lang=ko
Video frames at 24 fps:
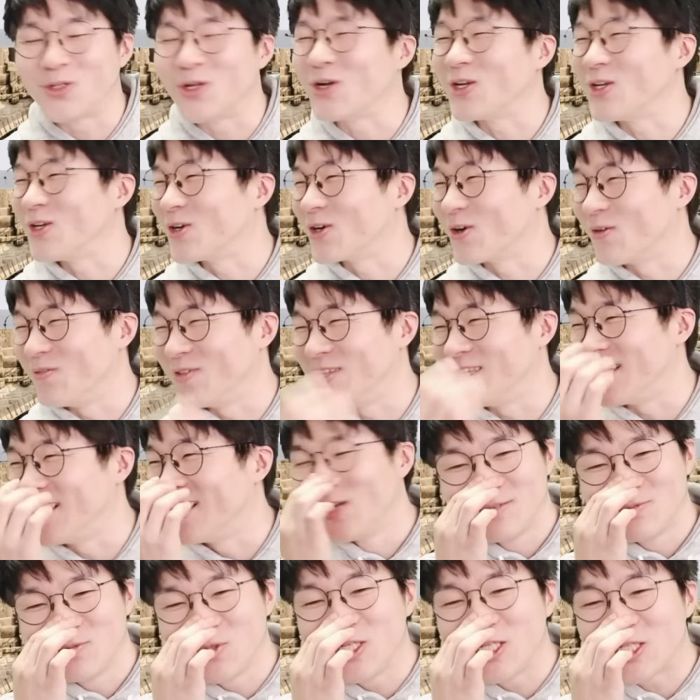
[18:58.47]
보통 이런 겁니다.
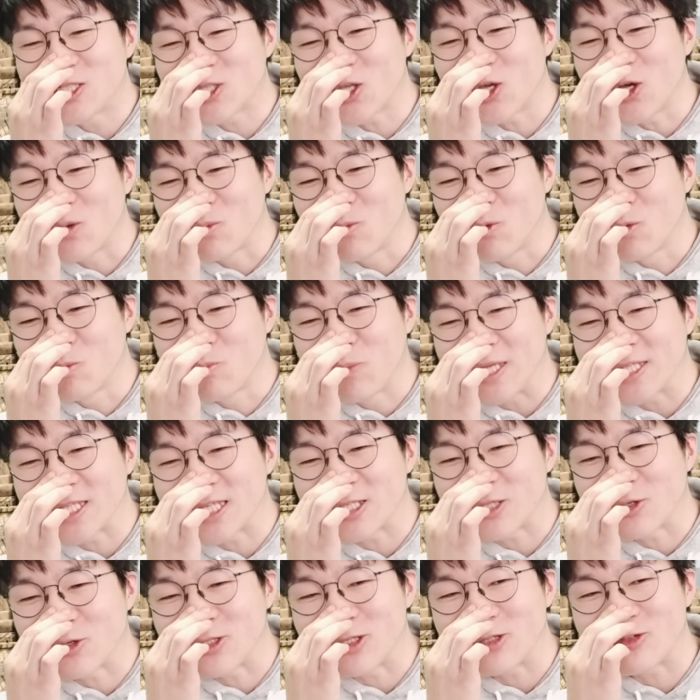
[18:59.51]
뭐 있어요.
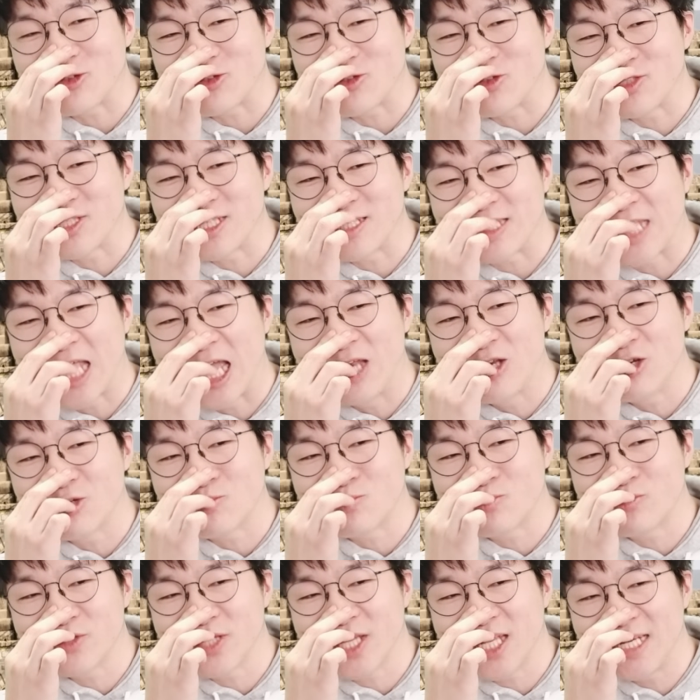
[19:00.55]
뭐베타적 경제 수익도 있는데
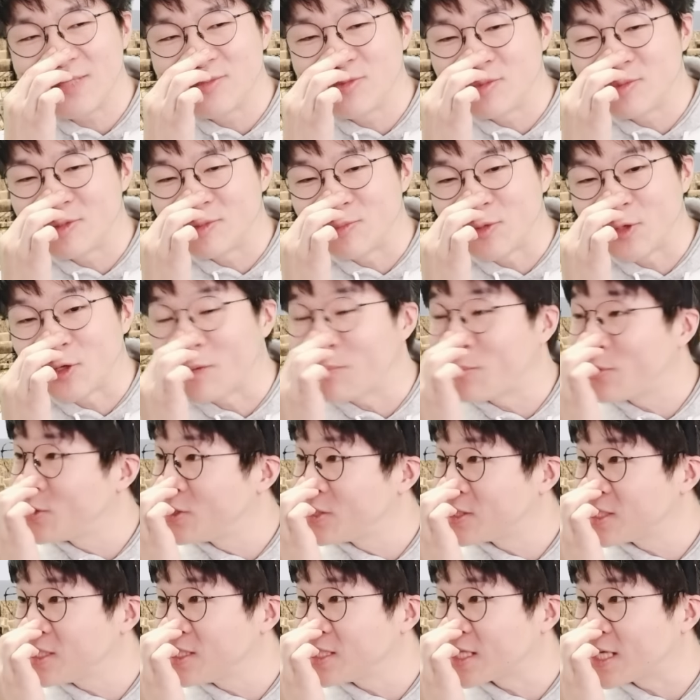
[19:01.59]
대륙붕의 일부분 뭐 이런
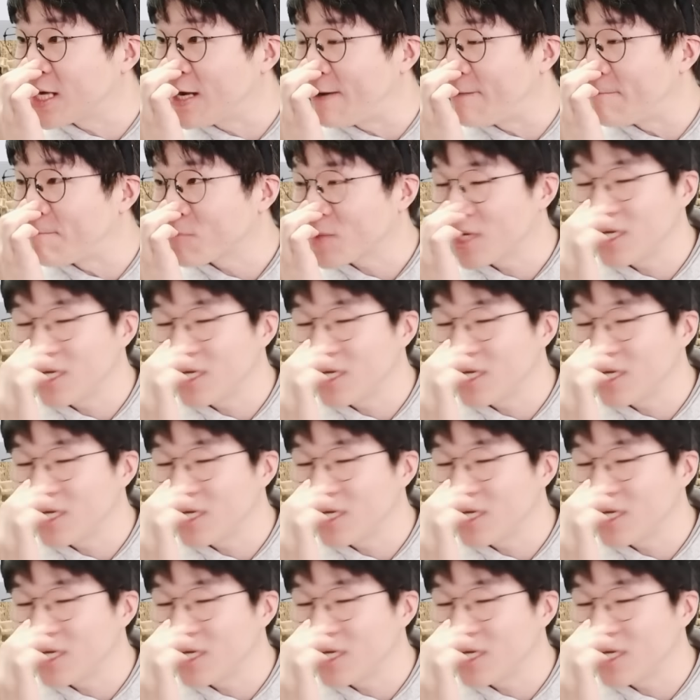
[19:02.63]
표현을 쓰니까